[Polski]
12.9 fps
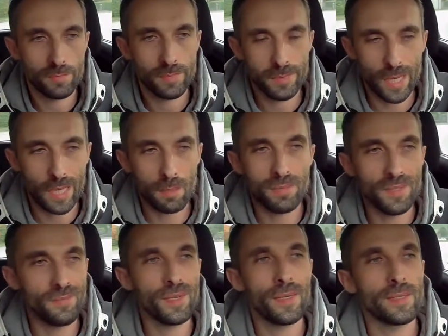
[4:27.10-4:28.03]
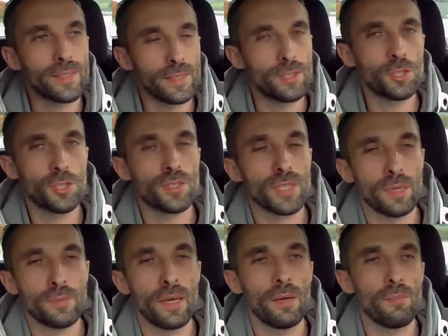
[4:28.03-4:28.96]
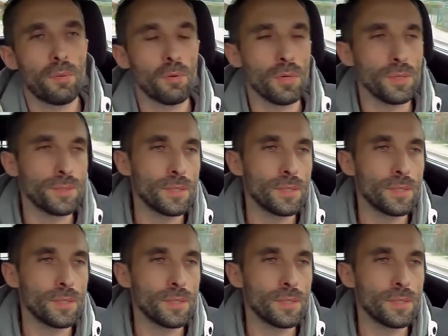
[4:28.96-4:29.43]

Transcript: Tak mniej więcej 300 miałem płyt.